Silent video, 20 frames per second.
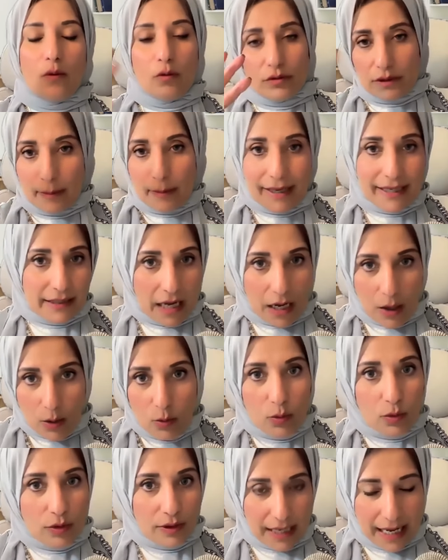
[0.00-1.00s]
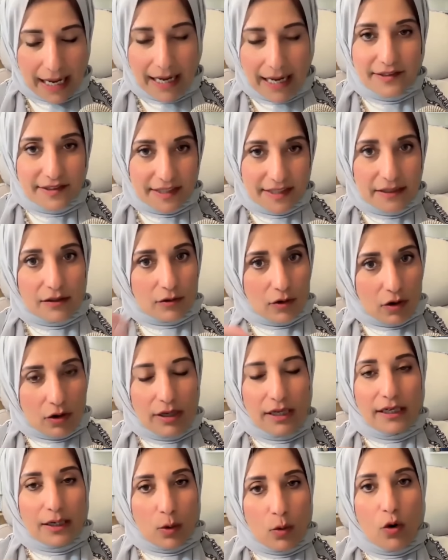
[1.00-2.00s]
طبعا او العكس يعني
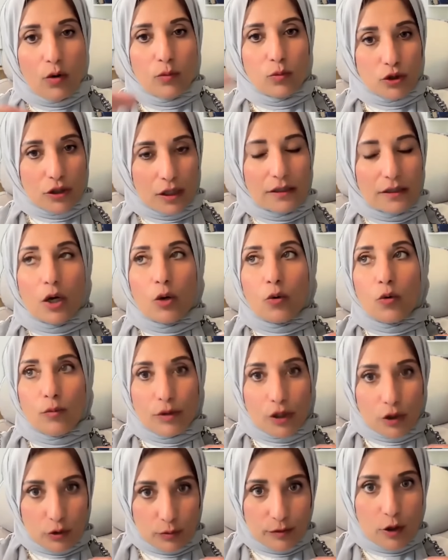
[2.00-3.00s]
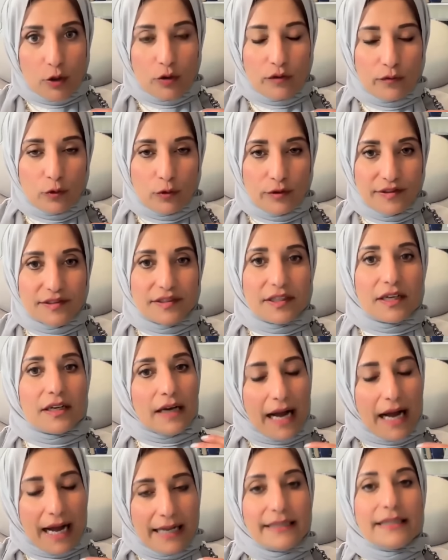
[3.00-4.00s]
الراجل لو هو مطلق ومراته بتاخد فلوس
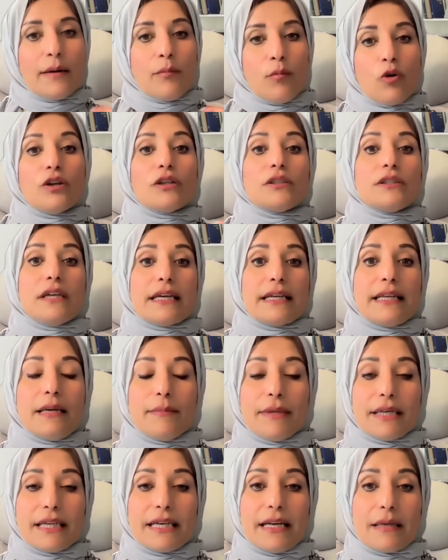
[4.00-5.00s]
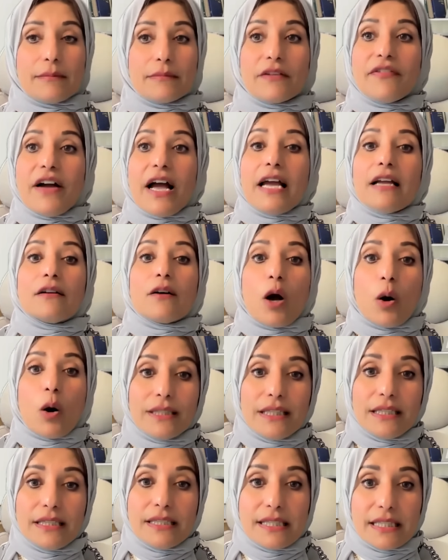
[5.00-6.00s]
عاليه ممكن يكليم الكلام ده
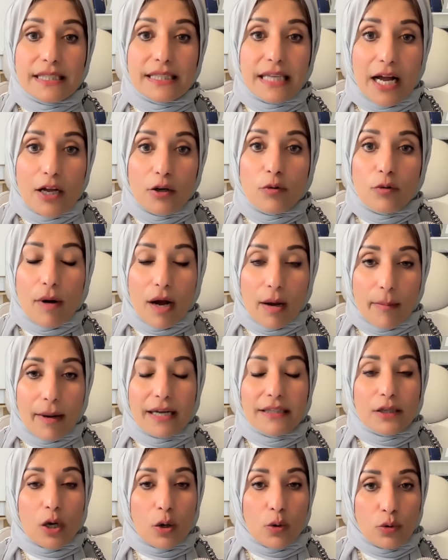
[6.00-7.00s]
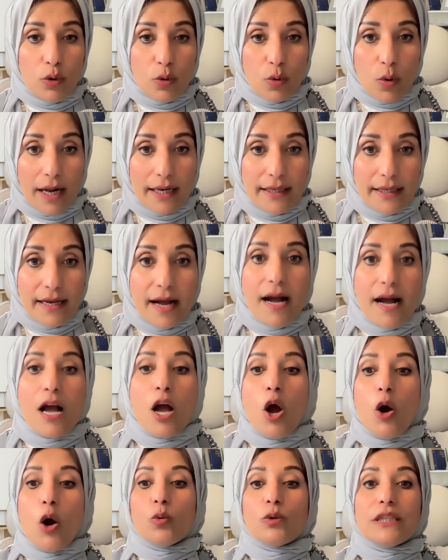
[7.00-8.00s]
فالقوانين دي تعالوا مع بعض اقول لكم عليها
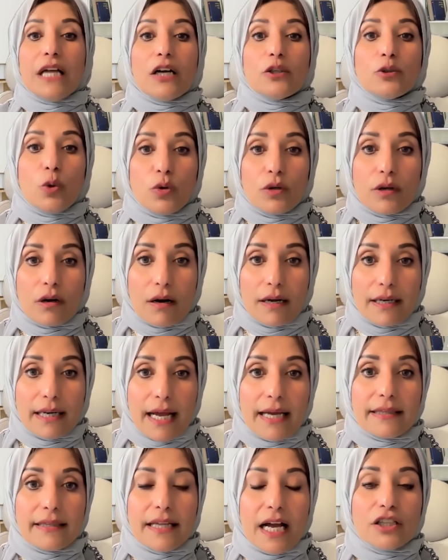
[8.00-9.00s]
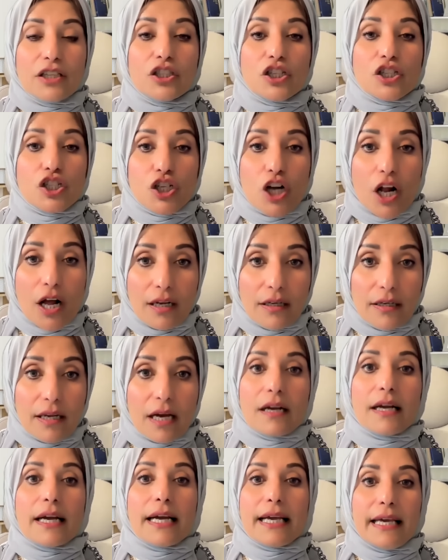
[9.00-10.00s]
وده دور القناه انها تشرح
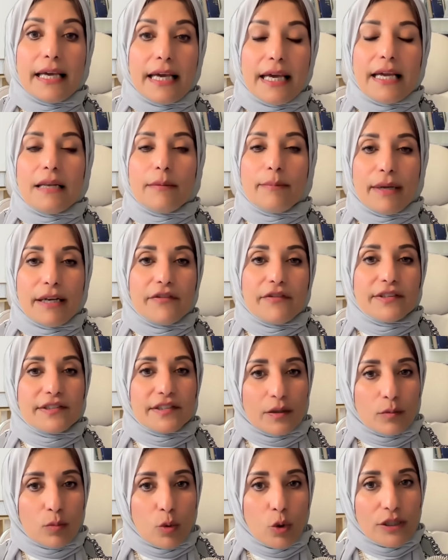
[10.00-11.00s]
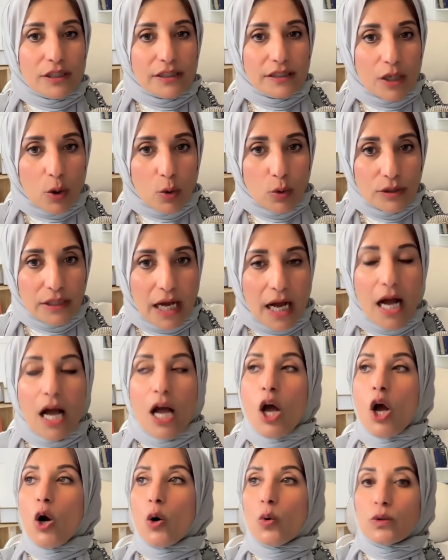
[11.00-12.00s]
لك ايه البنفيتس اللي ممكن تاخدها
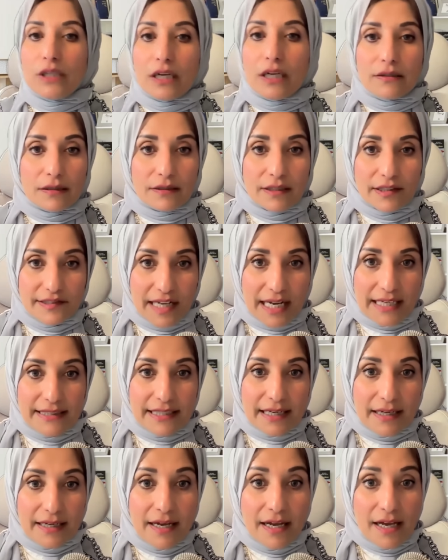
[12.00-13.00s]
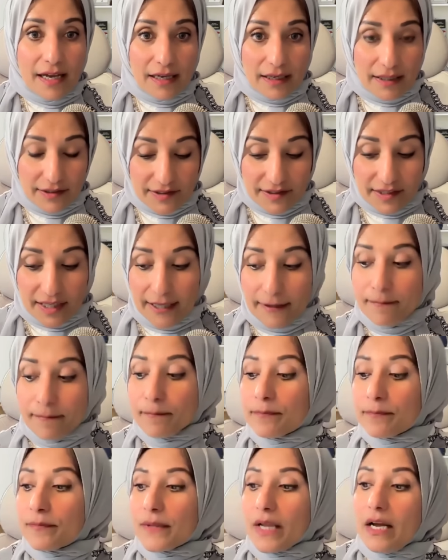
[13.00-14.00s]
وتقدر تساعدك ازاي
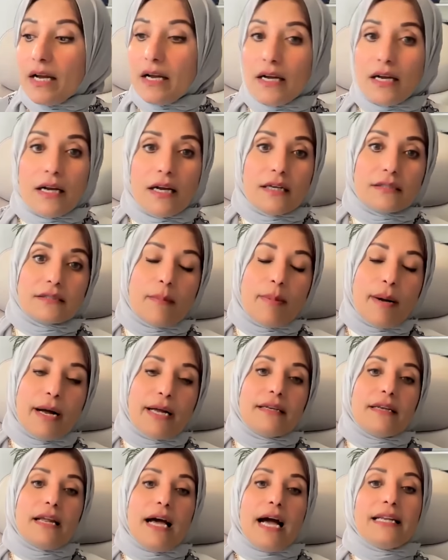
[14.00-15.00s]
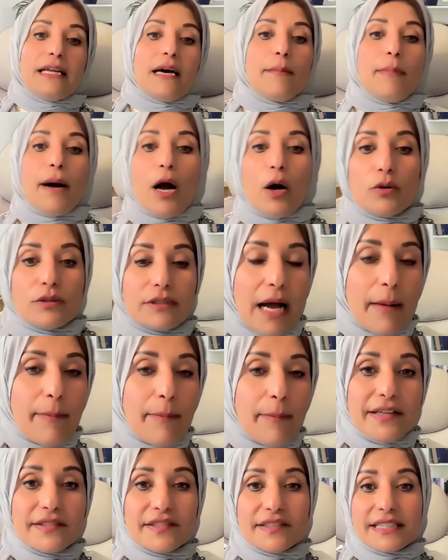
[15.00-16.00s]
آه طبعا انا بقعد
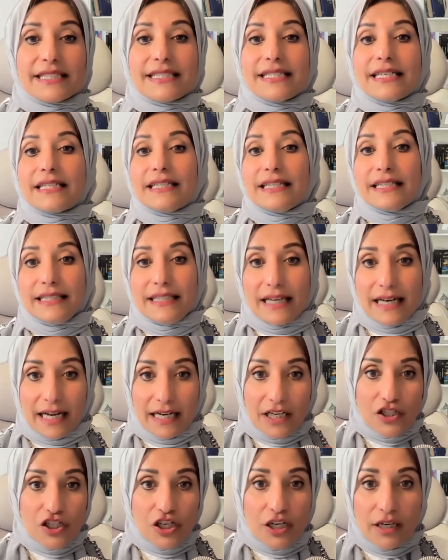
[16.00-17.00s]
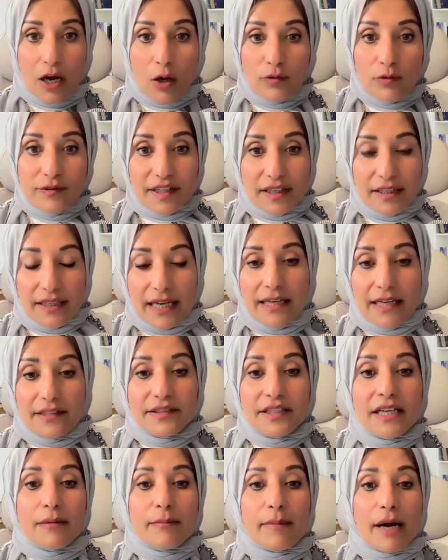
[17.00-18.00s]
ابحث كتير جدا علشان اوصل
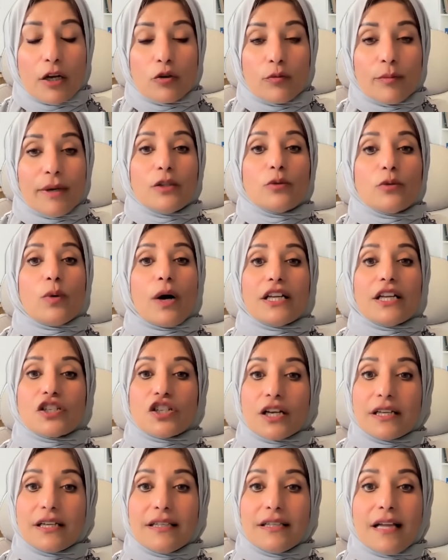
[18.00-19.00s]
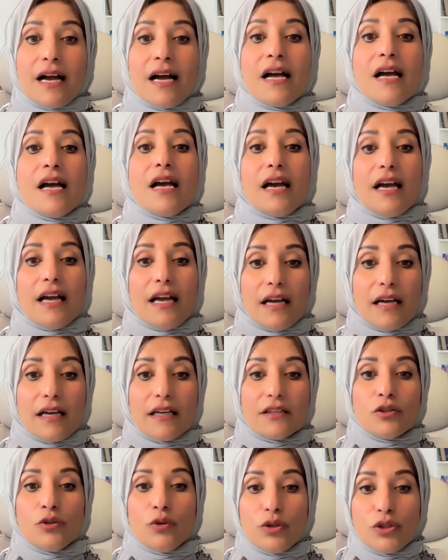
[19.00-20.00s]
لهذه المعلومات وعلشان كده آه
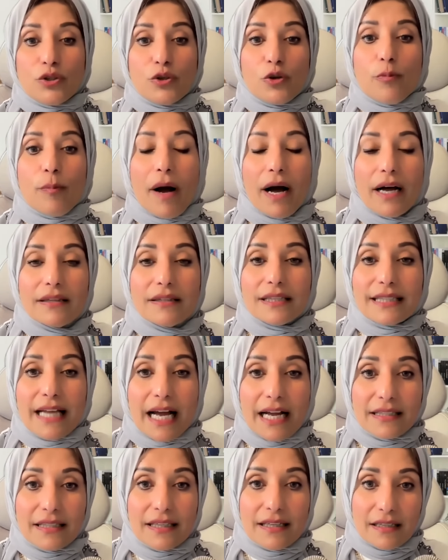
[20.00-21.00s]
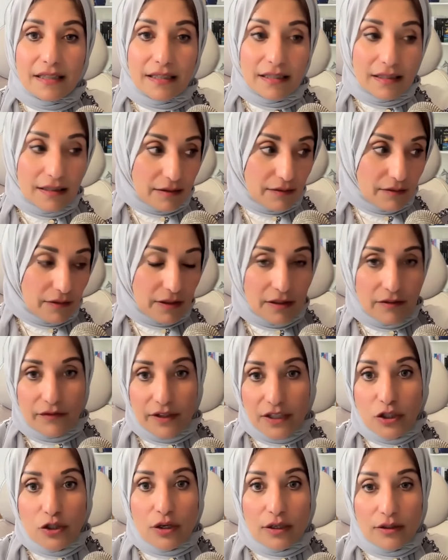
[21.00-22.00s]
يوتيوب حط تحت
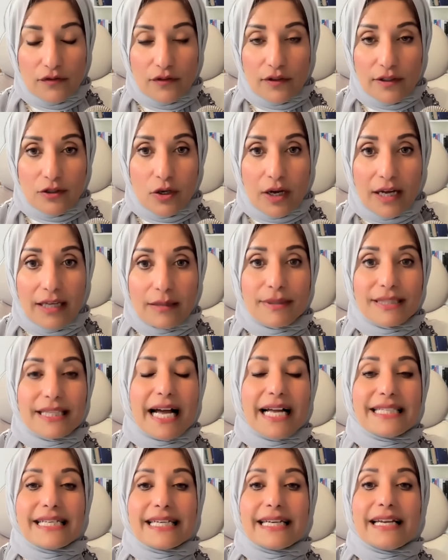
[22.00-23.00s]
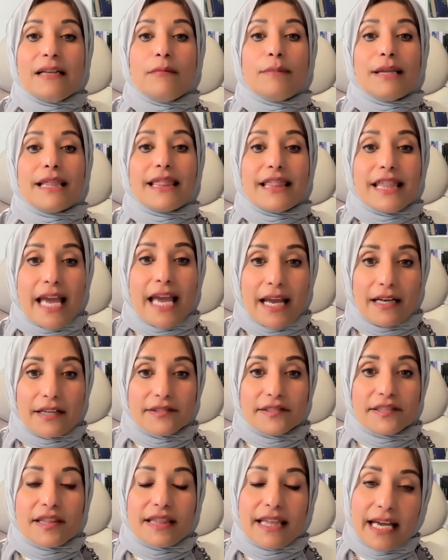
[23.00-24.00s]
الفيديو الفيديوهات بتاعتي كلمه
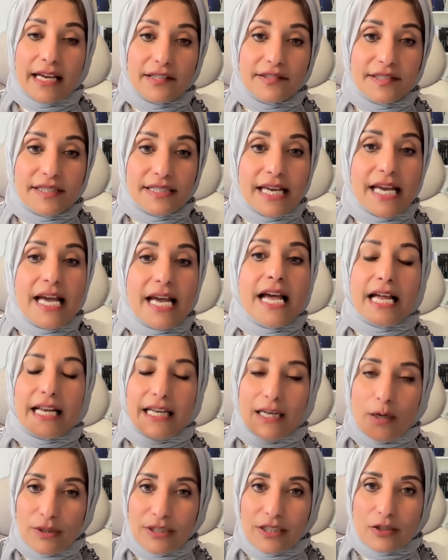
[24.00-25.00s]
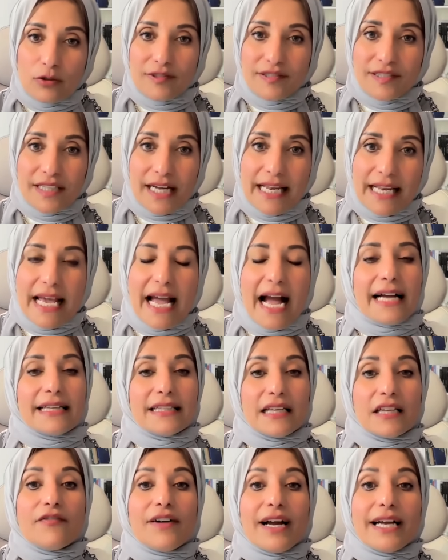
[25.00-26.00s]
ثانكس ثانكس دي لو انت دوست عليها
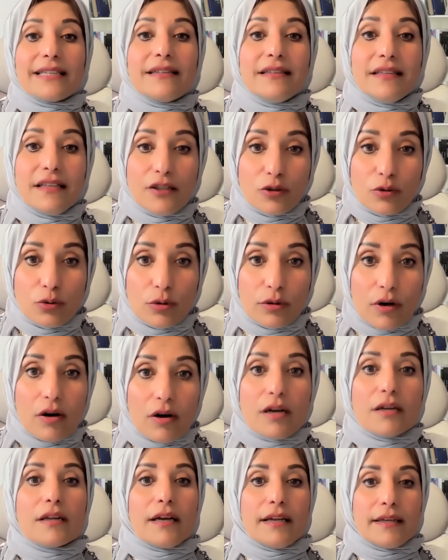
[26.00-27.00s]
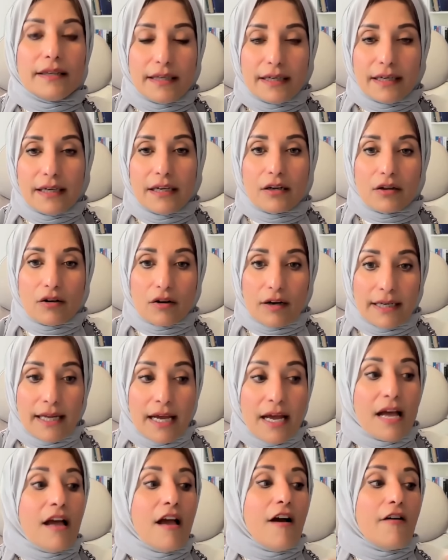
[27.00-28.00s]
هتدفع 2 دولار
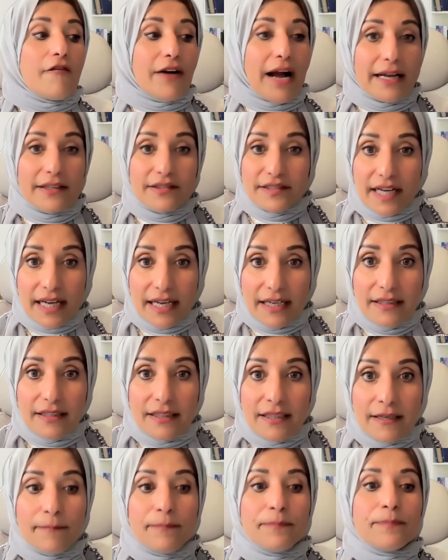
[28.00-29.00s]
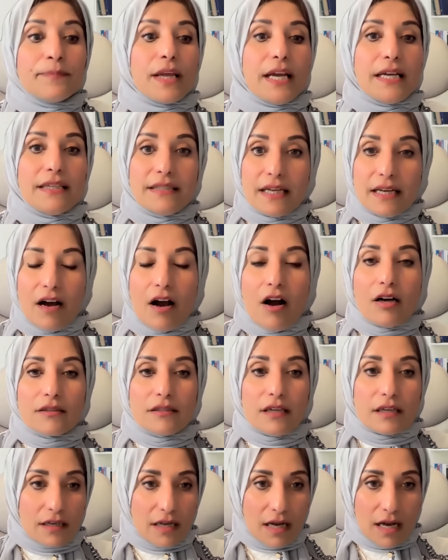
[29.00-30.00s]
للقناه فهتساعدني ان انا
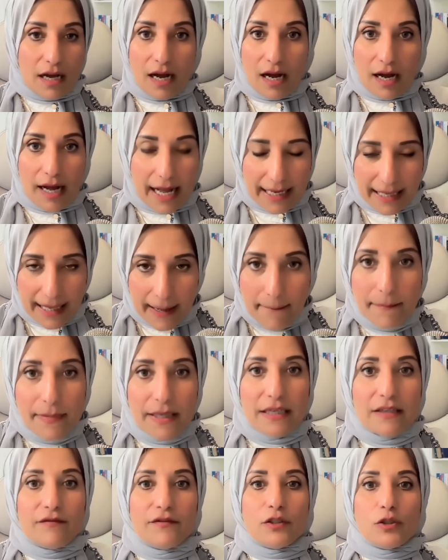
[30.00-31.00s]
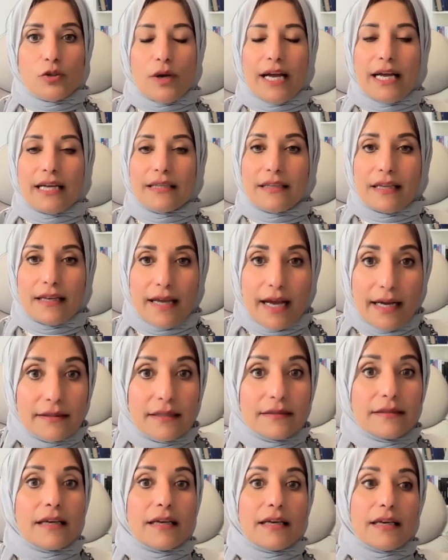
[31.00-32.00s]
اقدر اكمل الفيديوهات
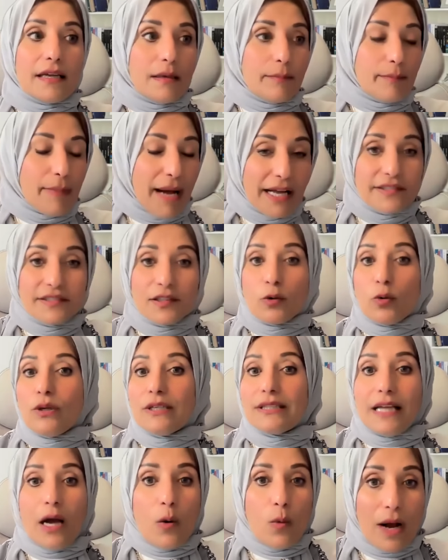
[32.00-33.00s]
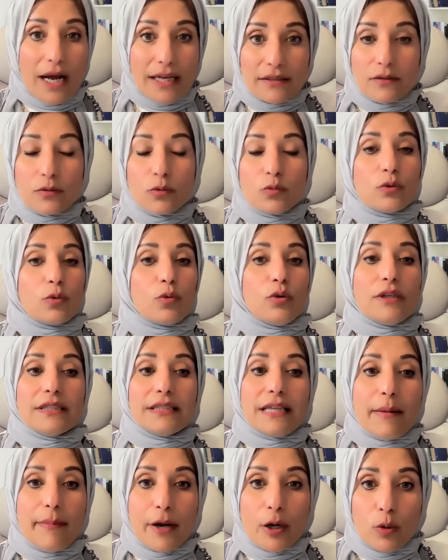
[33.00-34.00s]
الاديتنج البحث كل ده وقت وكل
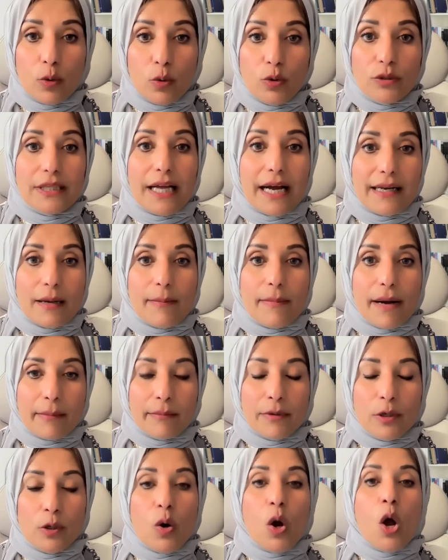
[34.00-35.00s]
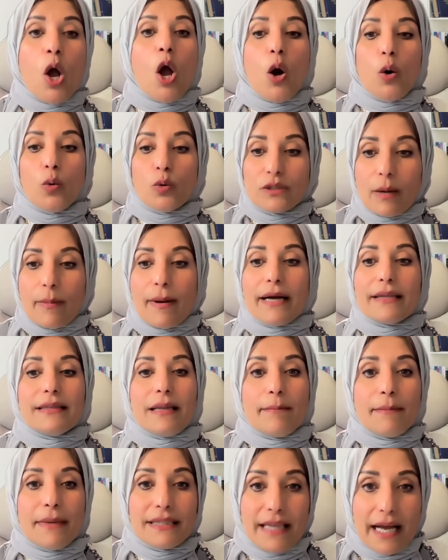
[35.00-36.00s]
ده مجهود انا بعمله وطبعا
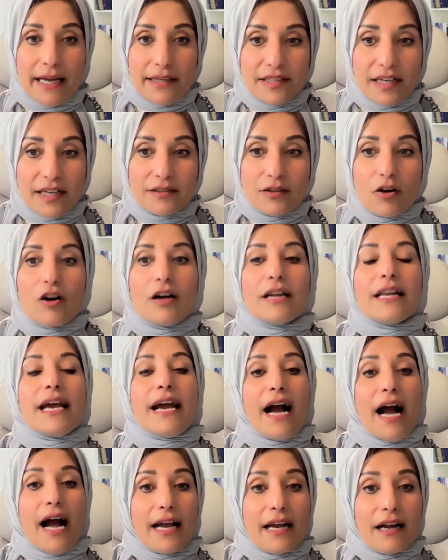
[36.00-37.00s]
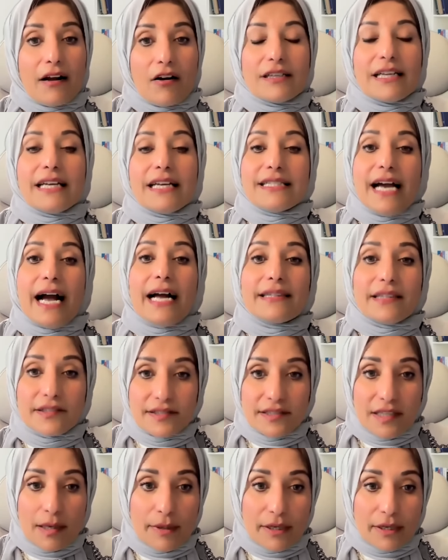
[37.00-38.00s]
لما انت هتساعد القناه القناه دي
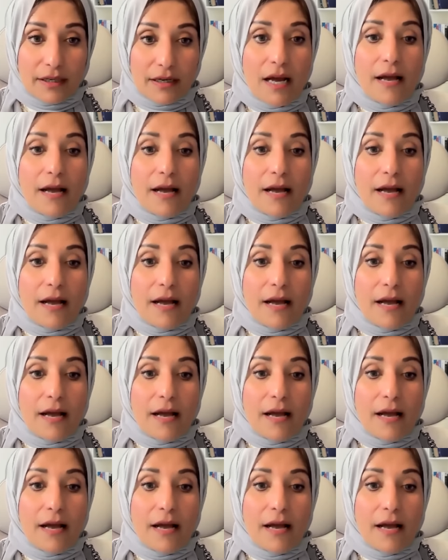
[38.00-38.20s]
هتستمر